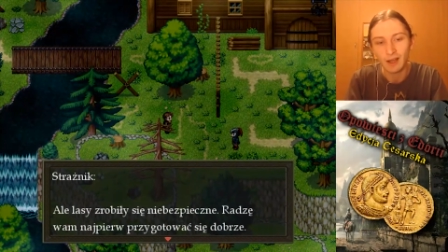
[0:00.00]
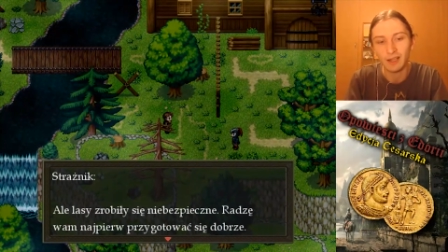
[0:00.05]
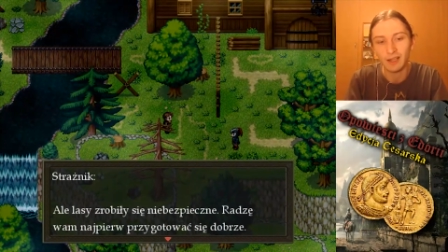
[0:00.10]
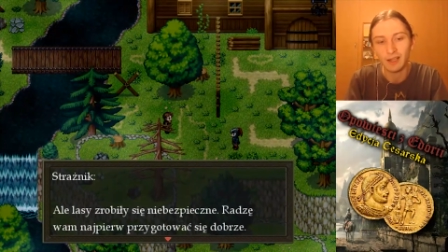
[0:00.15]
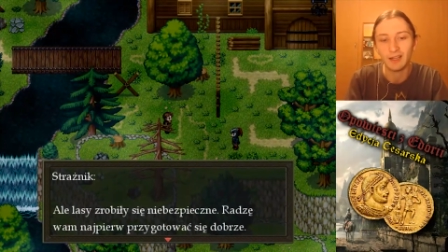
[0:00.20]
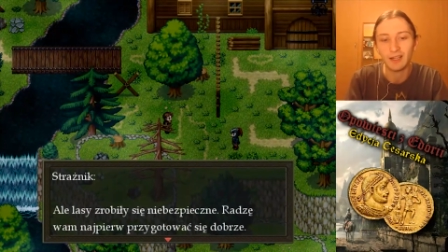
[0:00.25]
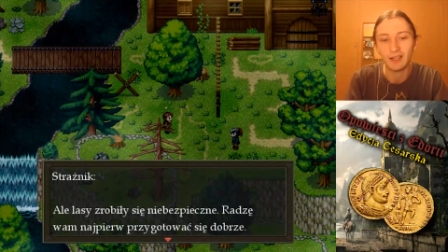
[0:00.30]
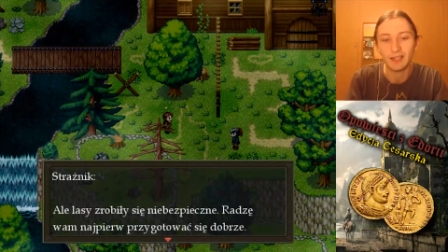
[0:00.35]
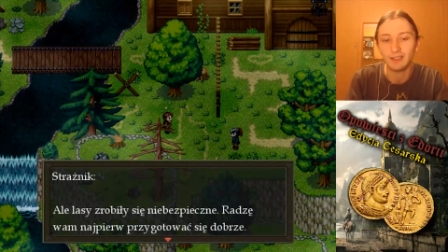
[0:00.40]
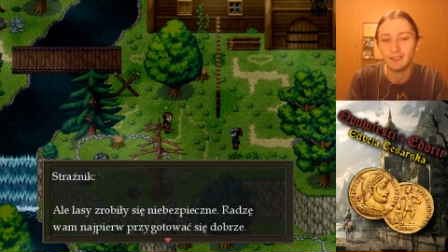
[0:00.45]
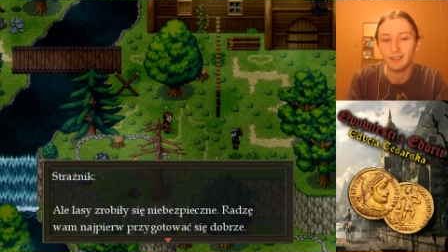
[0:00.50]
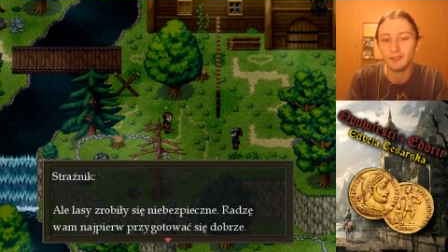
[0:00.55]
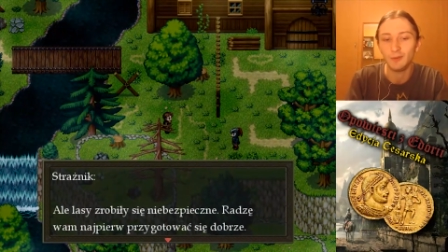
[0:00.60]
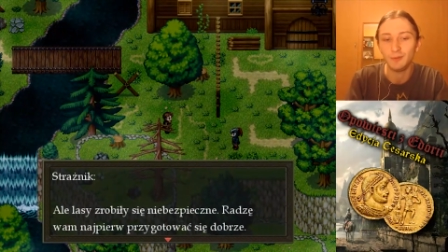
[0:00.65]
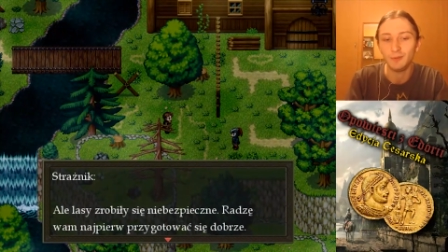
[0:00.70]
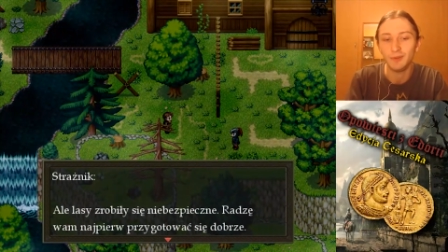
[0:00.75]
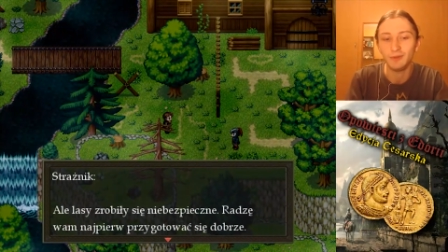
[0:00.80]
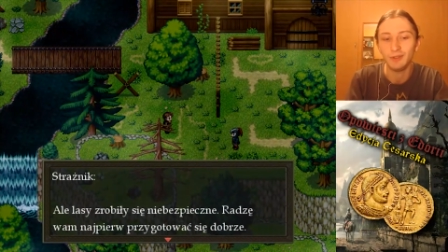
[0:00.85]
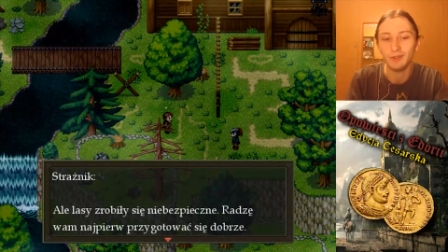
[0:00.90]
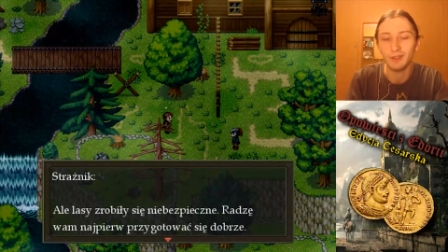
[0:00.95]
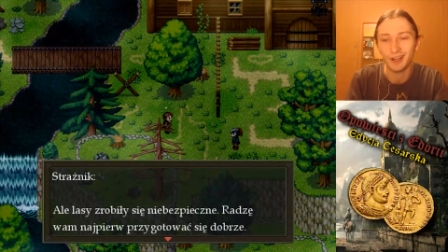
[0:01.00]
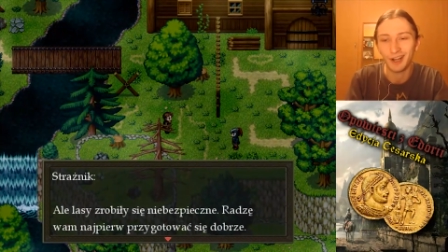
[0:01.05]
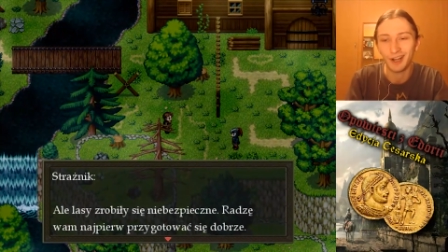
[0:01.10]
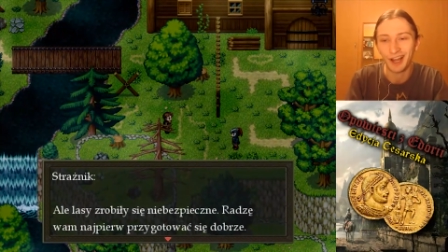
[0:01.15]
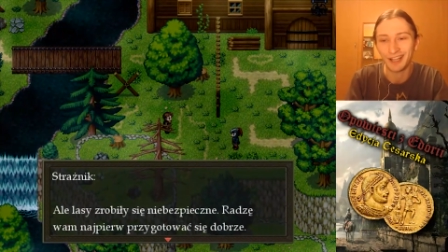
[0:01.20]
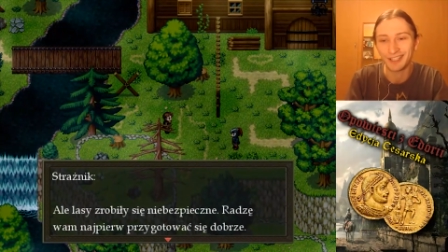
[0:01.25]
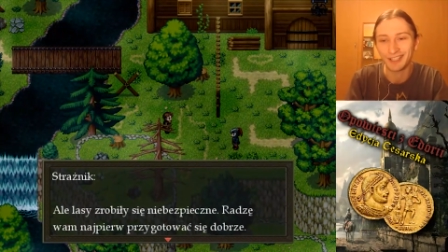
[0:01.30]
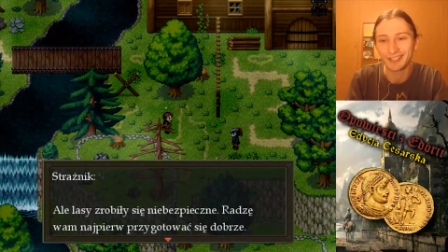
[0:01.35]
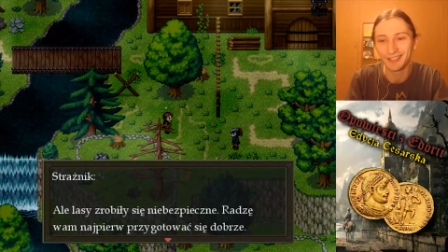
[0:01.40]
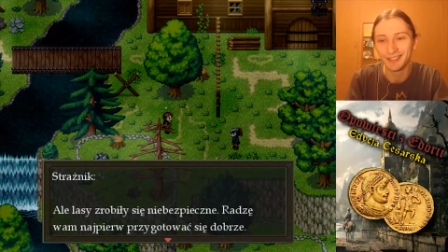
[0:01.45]
Ale rasy zrobiły...
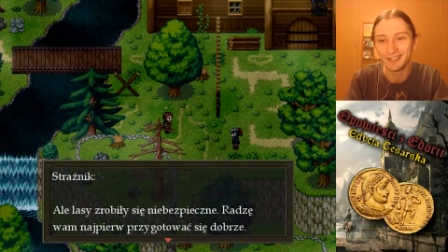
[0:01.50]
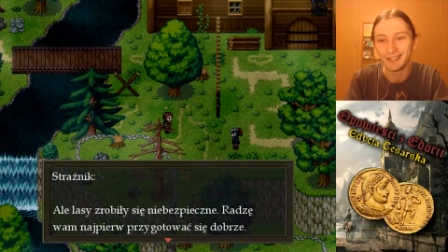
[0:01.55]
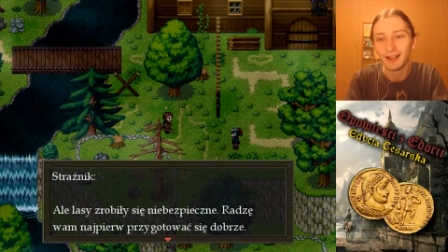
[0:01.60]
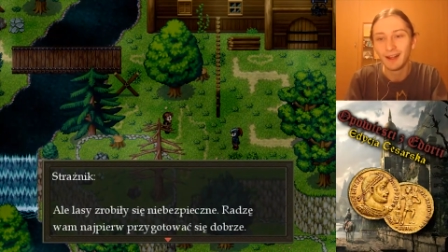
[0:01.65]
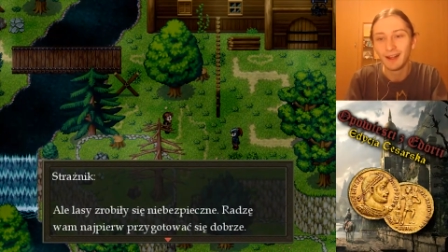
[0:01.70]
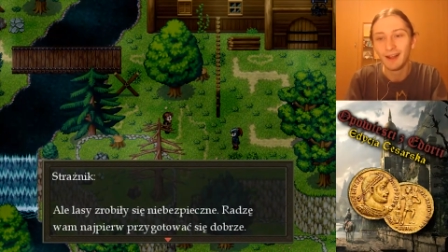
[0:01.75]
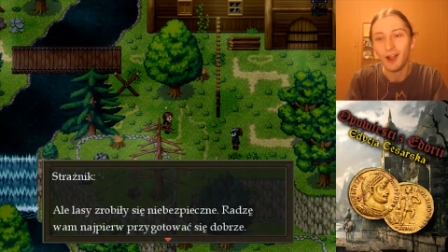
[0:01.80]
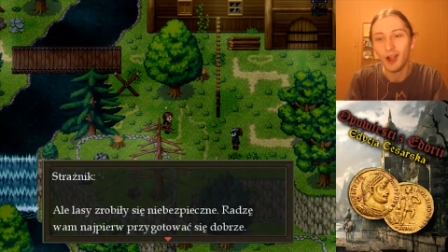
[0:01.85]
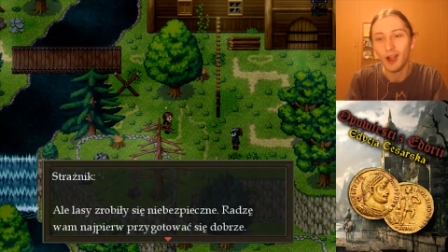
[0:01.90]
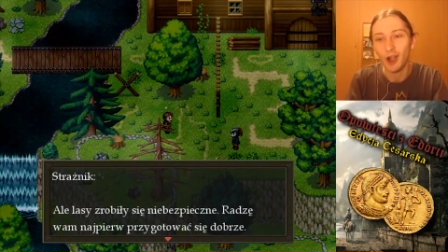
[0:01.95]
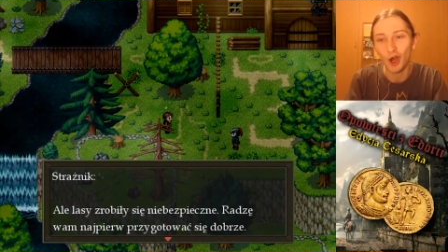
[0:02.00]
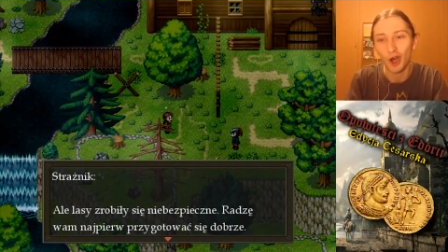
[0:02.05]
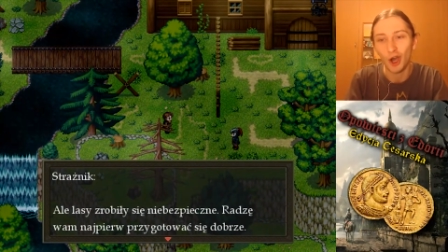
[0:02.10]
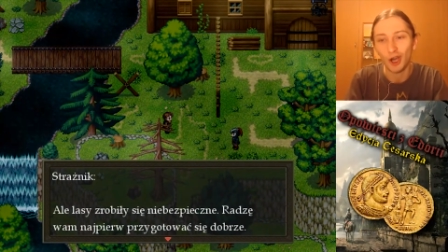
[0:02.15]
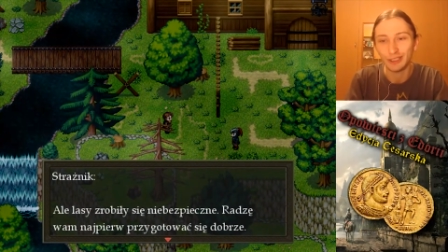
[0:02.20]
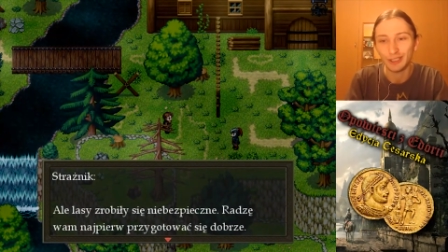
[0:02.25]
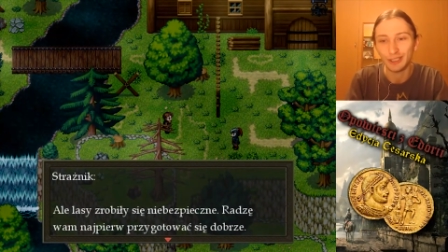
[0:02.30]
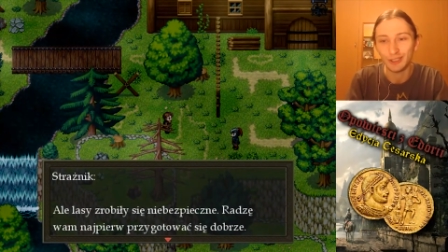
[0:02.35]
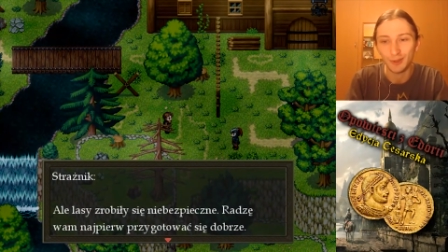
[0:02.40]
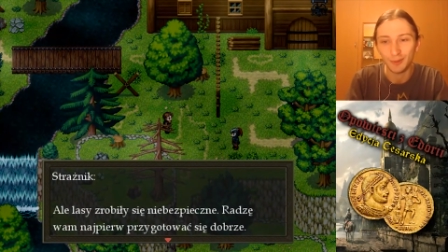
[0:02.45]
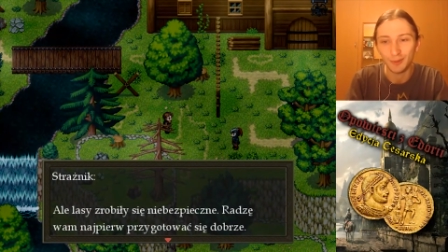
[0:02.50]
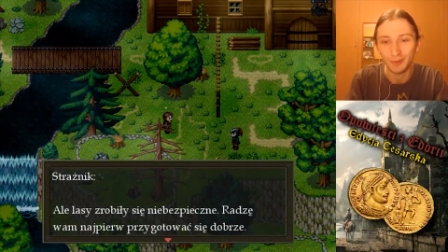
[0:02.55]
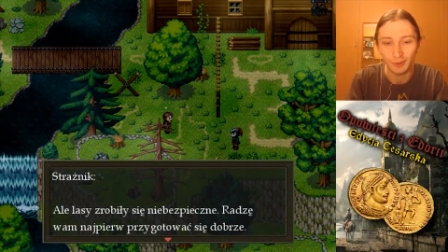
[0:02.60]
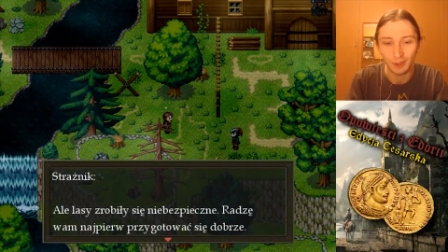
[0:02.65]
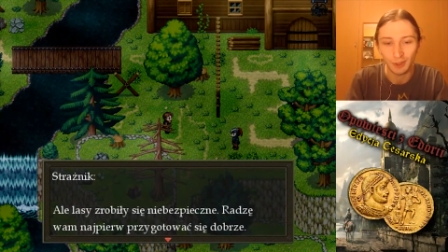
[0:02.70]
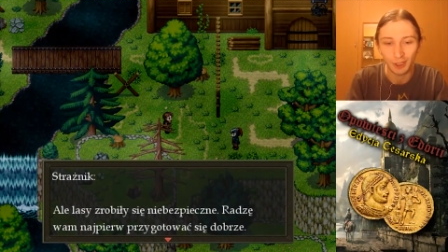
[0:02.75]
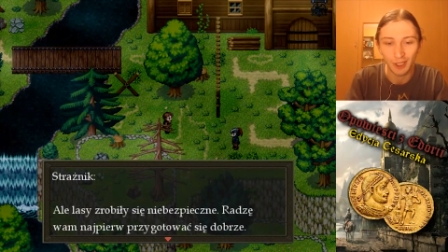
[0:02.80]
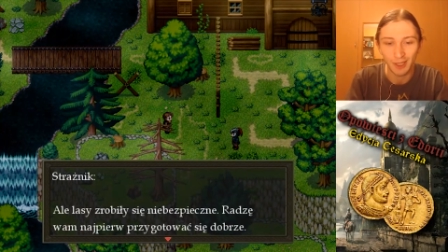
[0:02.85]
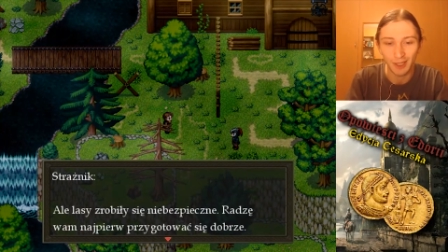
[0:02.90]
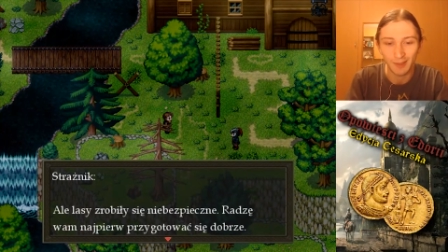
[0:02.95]
rasy? Lasy
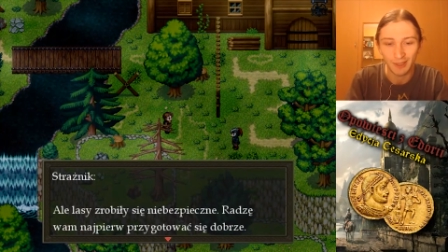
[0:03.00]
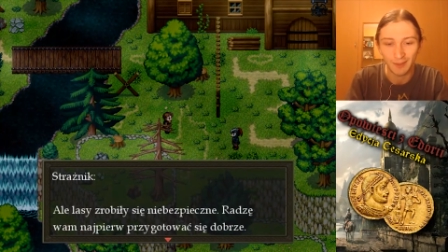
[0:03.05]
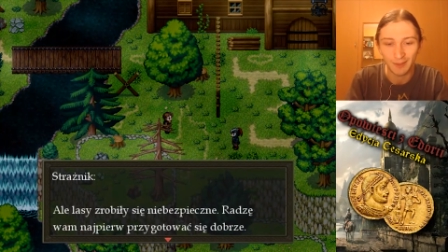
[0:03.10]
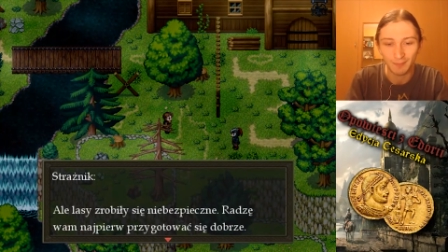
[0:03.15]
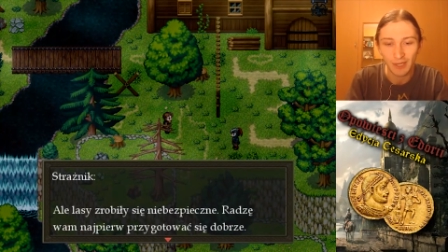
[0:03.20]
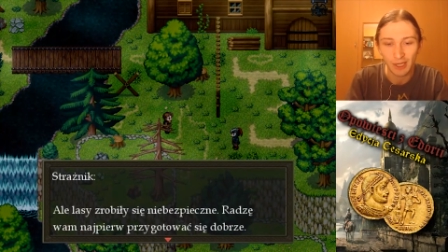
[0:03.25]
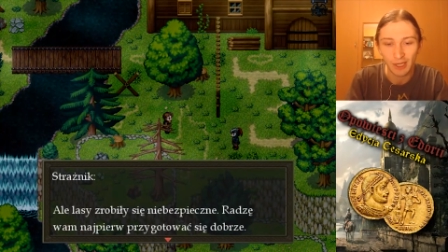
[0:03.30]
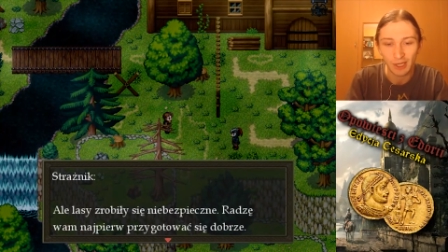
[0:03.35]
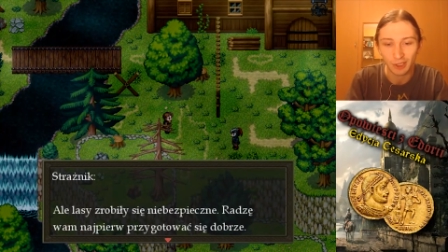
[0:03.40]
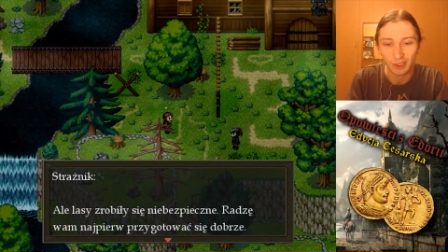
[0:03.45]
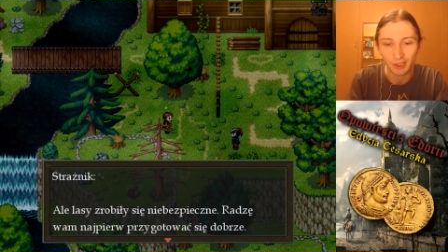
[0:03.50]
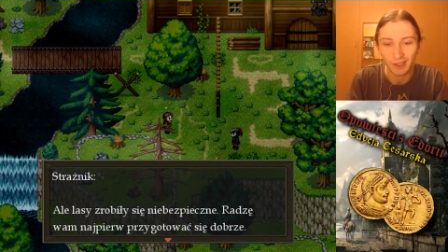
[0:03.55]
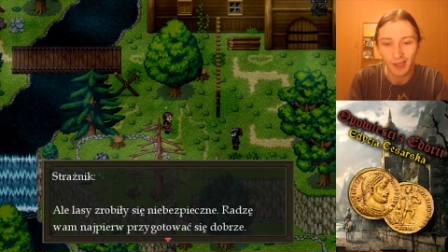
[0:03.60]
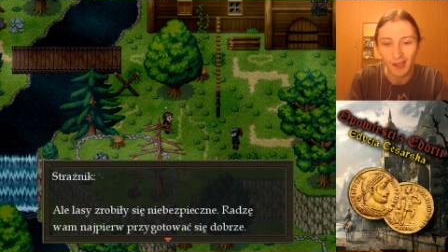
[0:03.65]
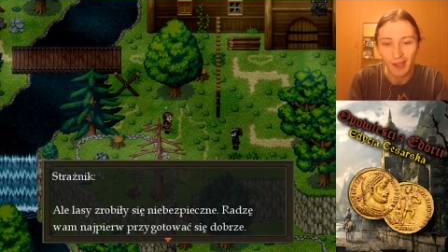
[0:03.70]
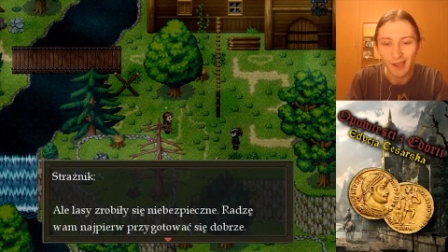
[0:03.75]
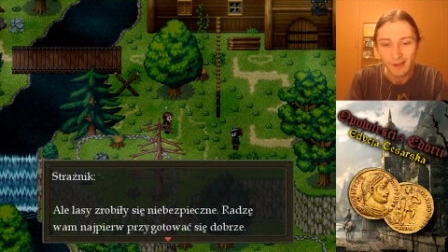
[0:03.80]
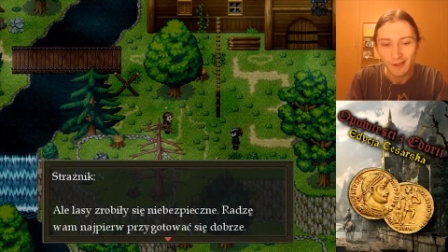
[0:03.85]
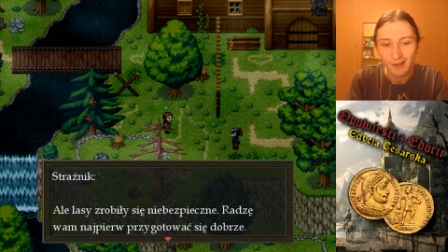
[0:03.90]
zrobiły się niebezpieczne.